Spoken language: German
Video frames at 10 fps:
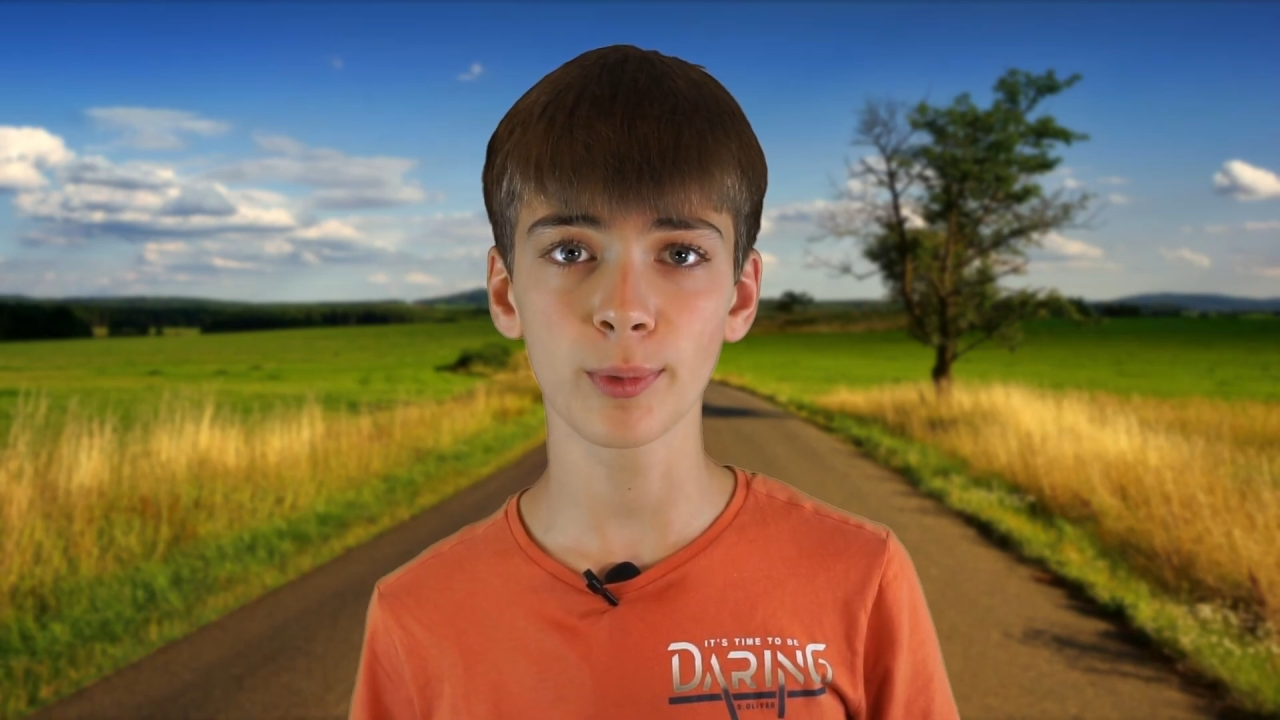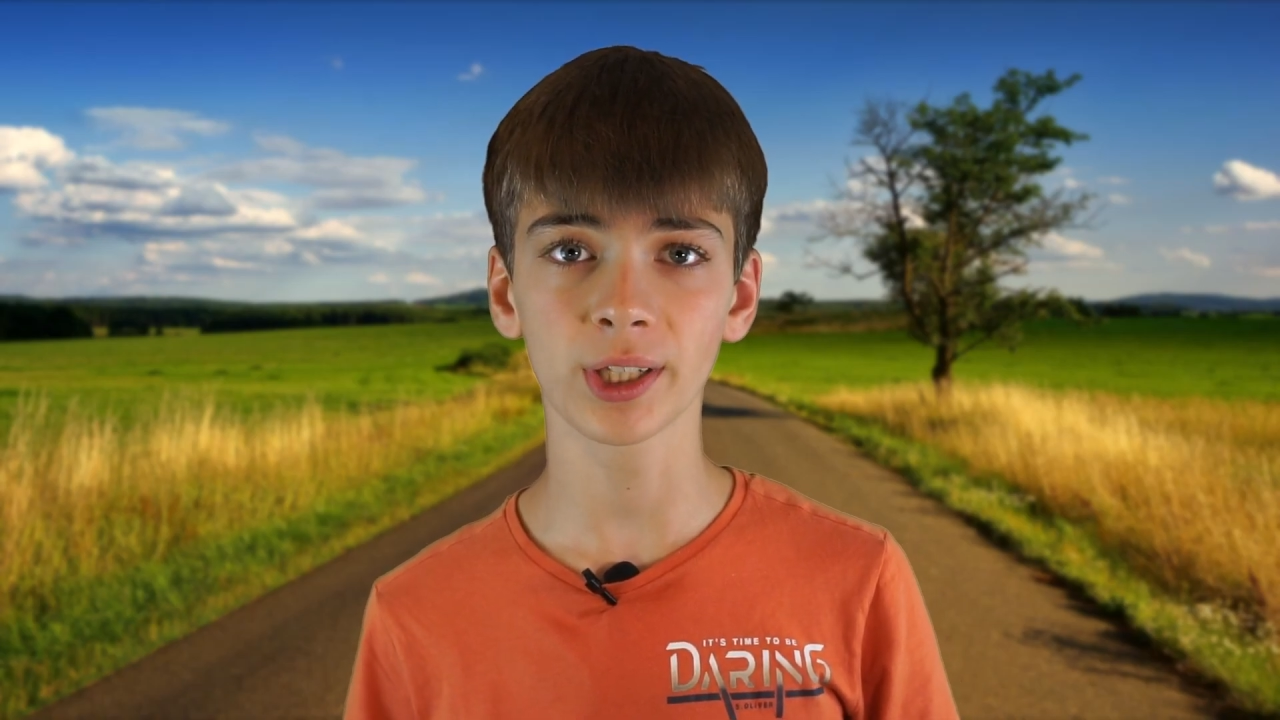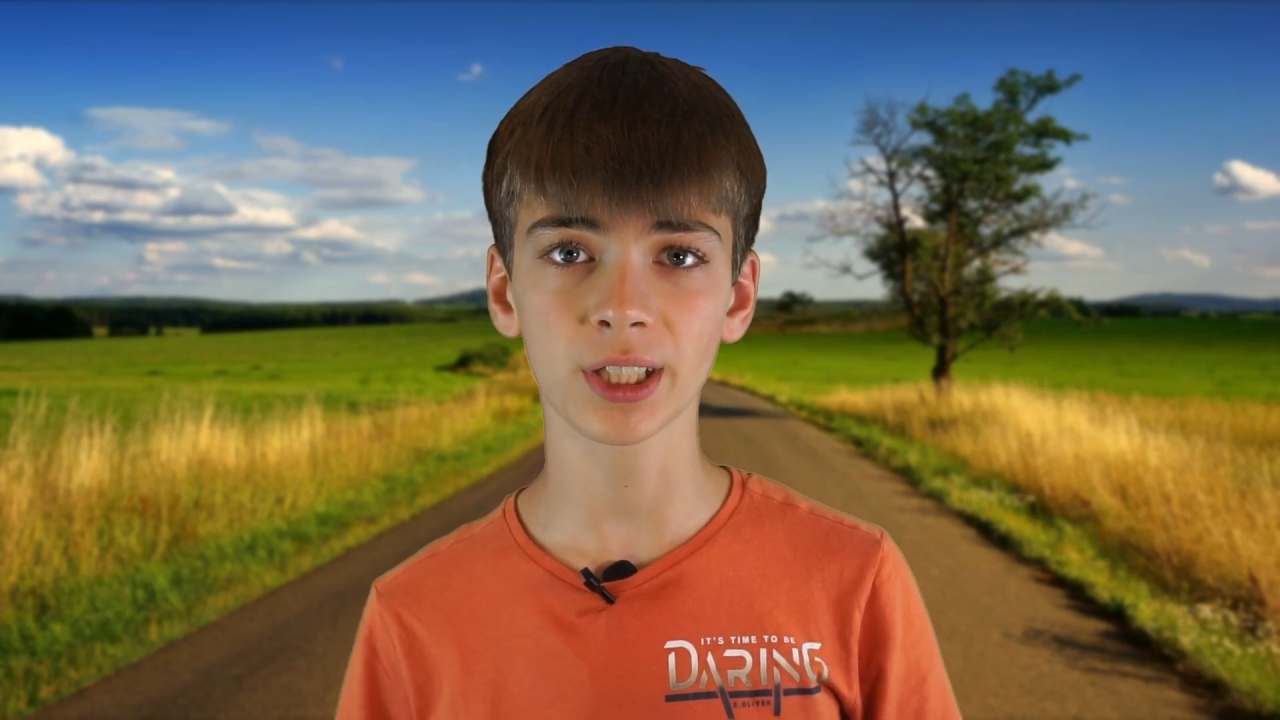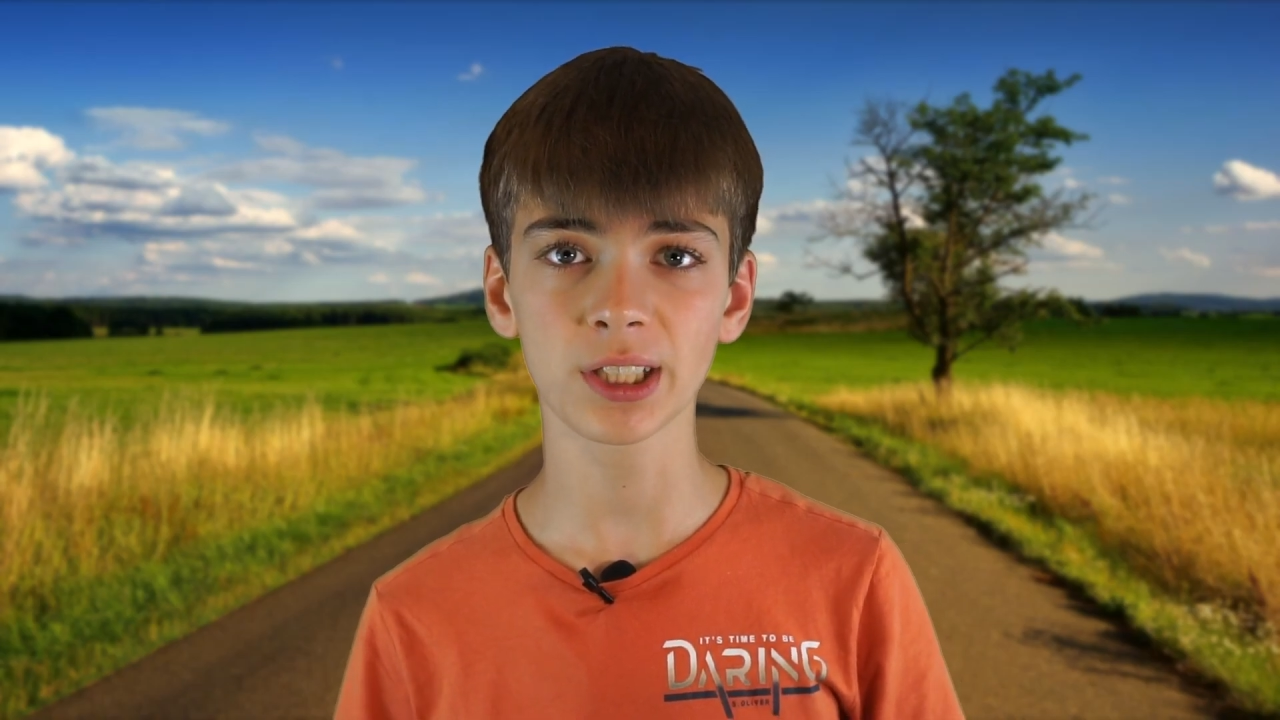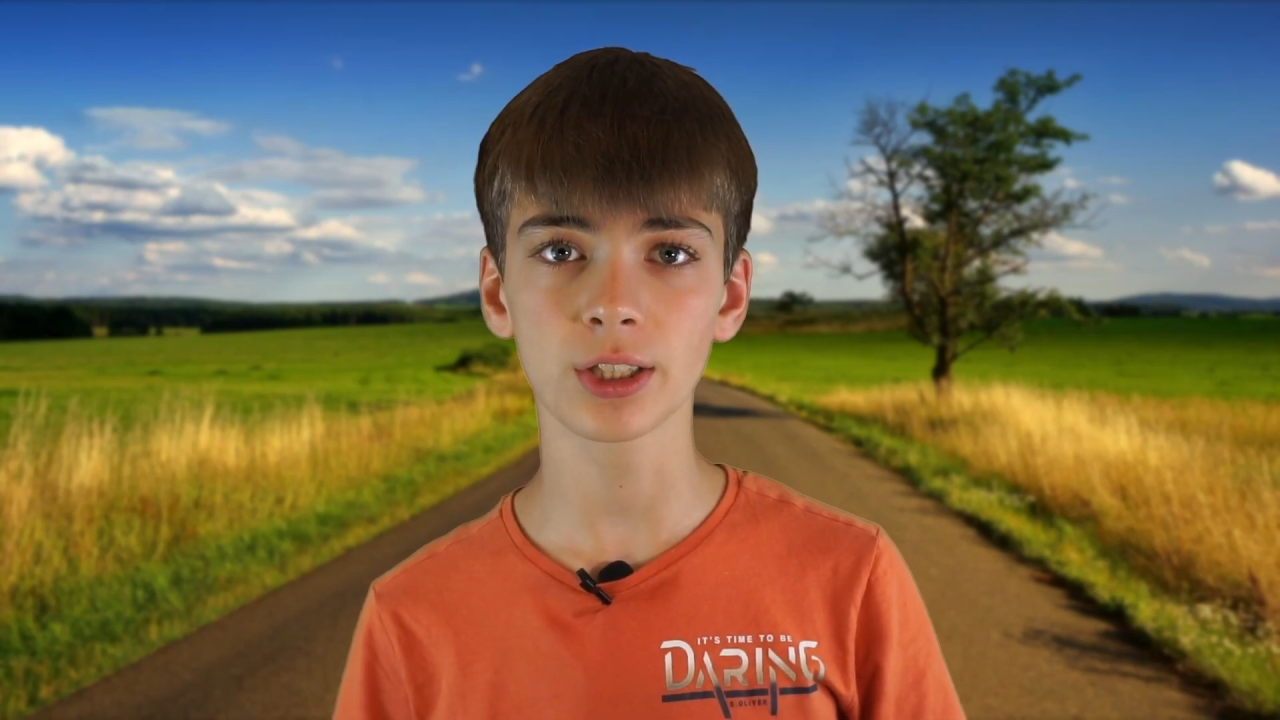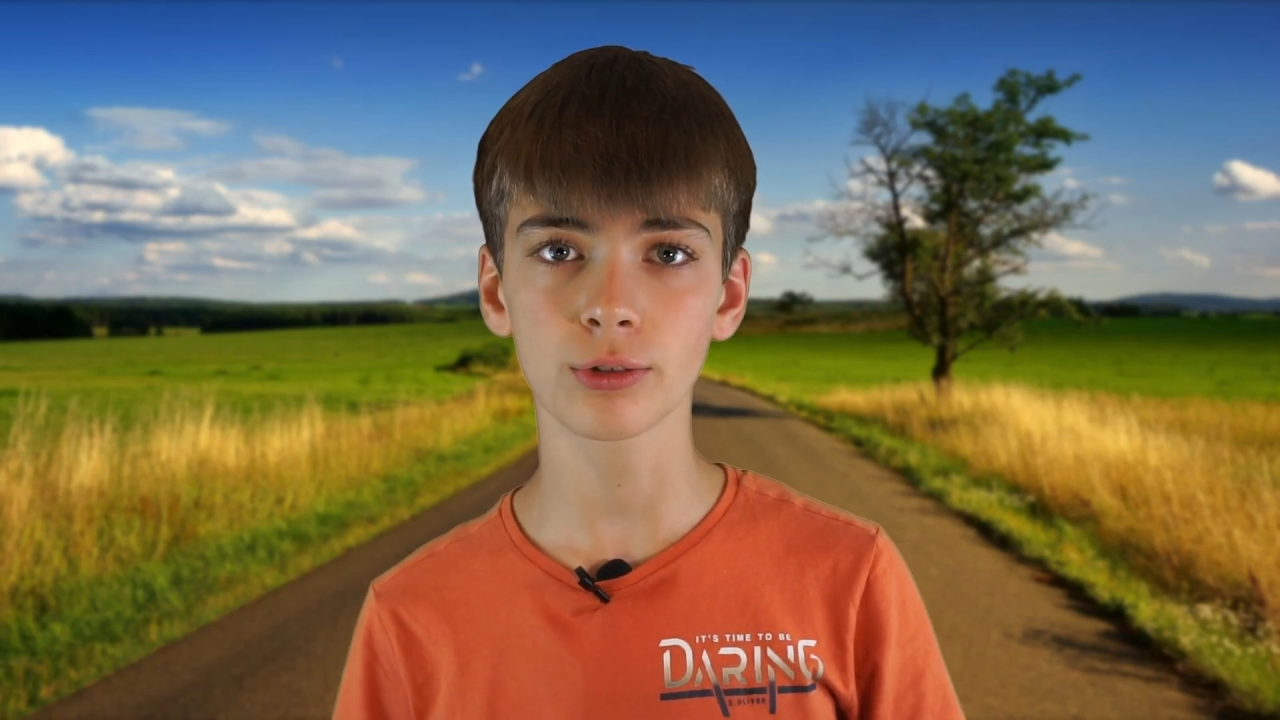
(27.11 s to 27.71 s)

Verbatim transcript: man richtig